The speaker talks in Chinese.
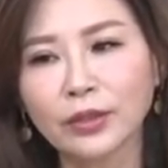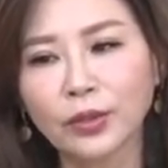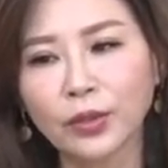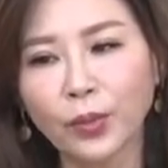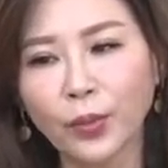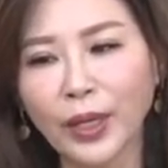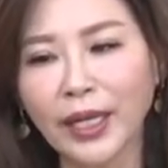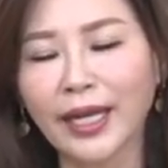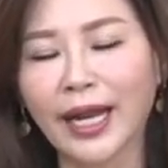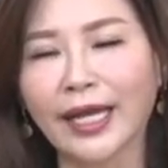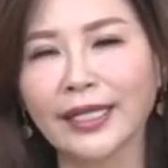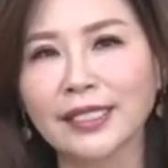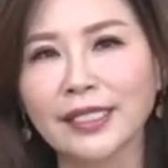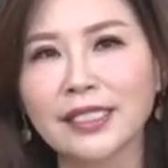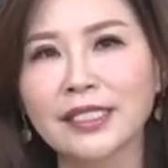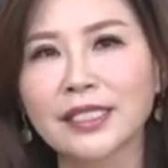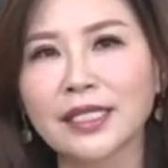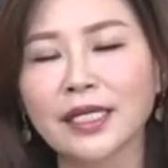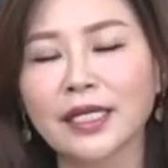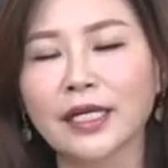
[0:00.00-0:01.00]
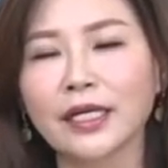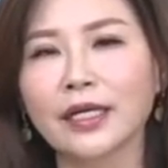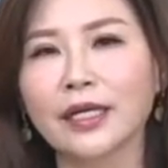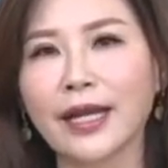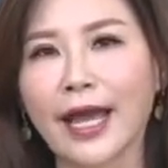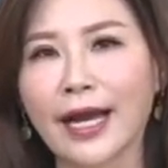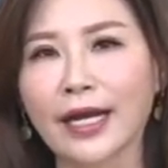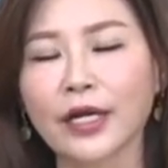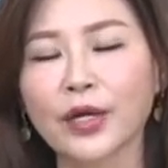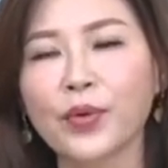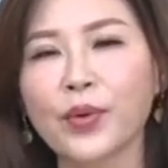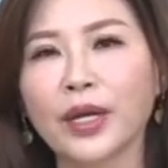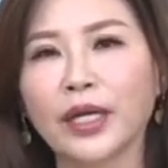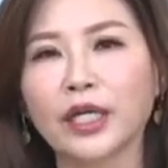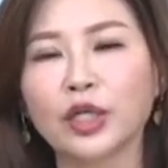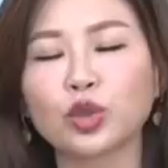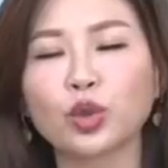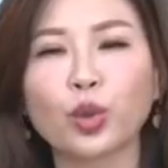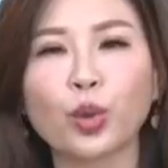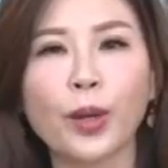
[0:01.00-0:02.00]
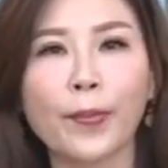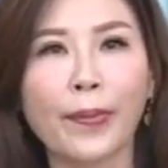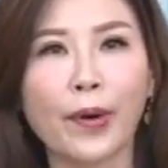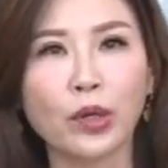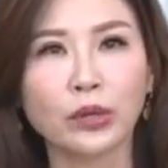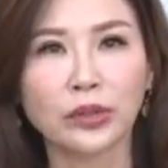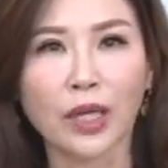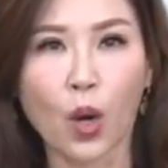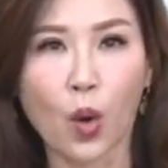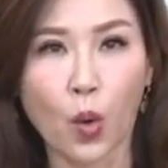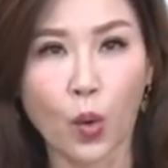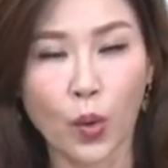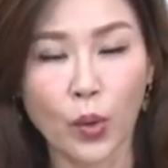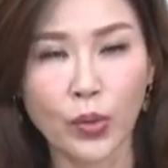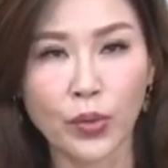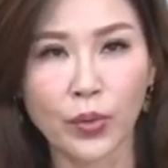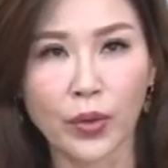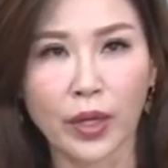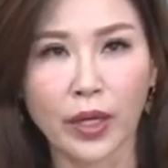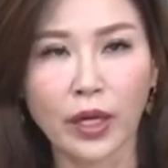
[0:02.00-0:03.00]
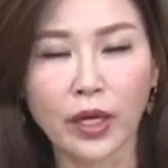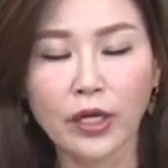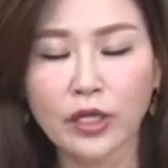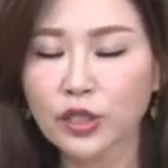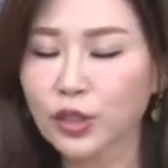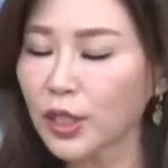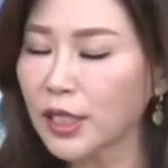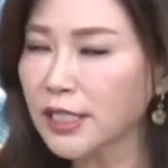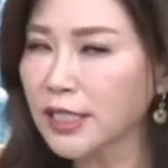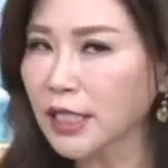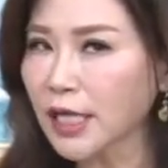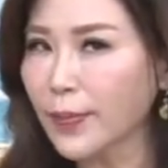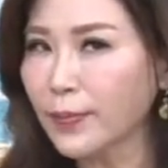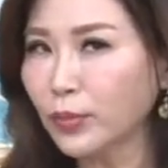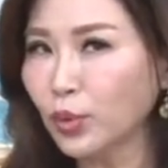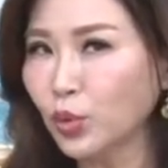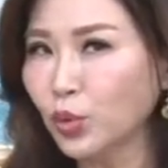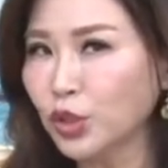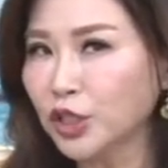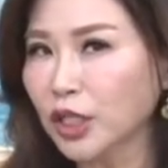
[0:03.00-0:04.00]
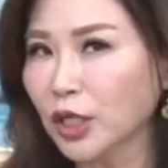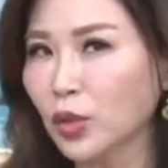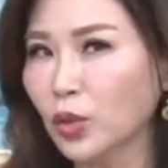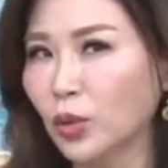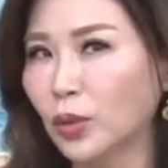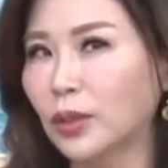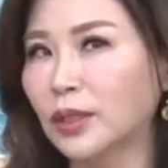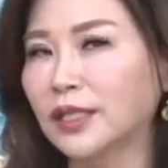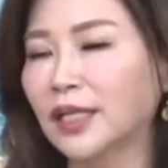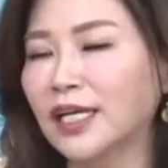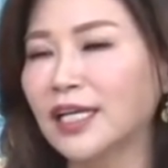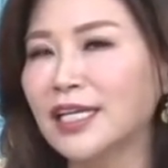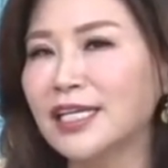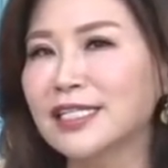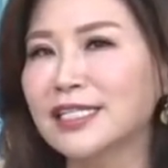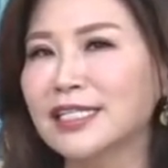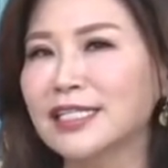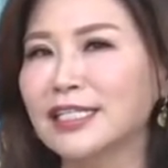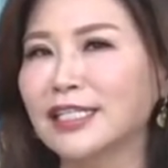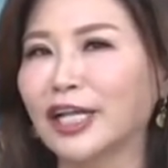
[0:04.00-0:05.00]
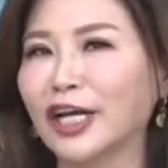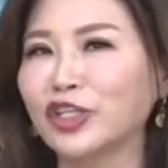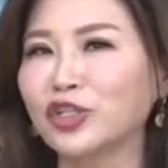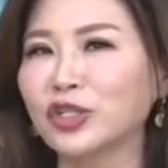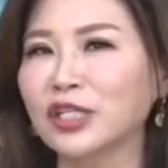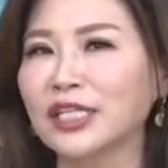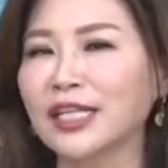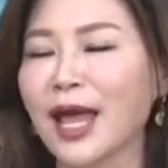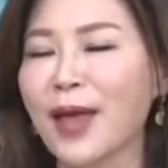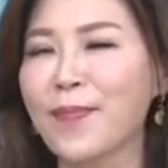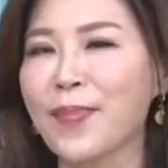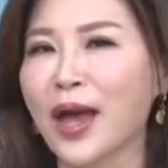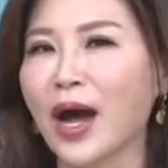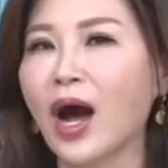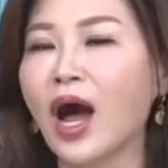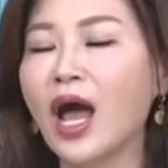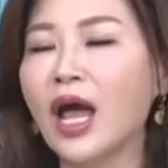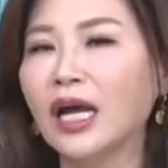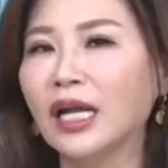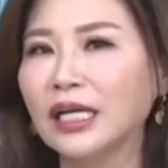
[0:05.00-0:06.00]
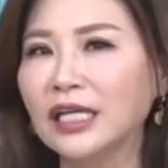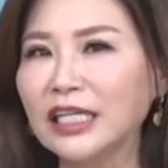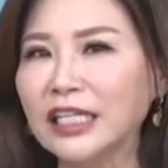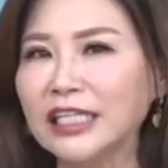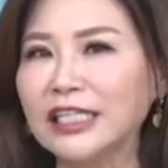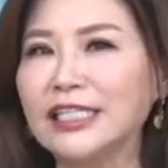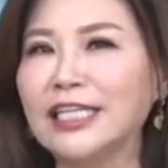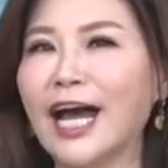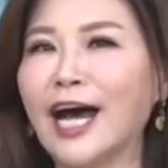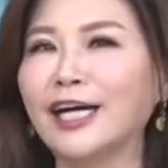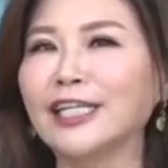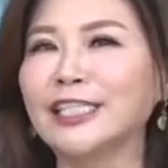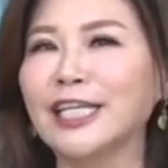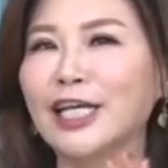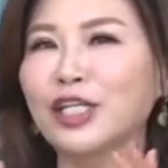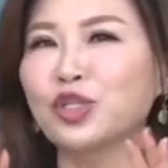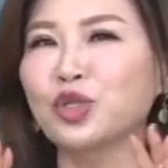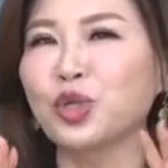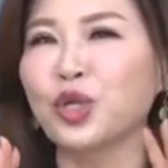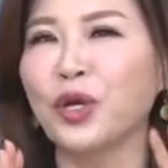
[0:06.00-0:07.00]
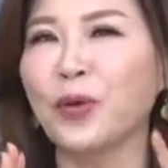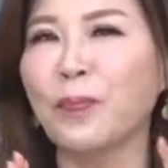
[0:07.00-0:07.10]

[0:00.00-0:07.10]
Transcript: 未来的这个两个月呢，都会碰到火月，所以这个木生火的意思呢，就是代表你要先去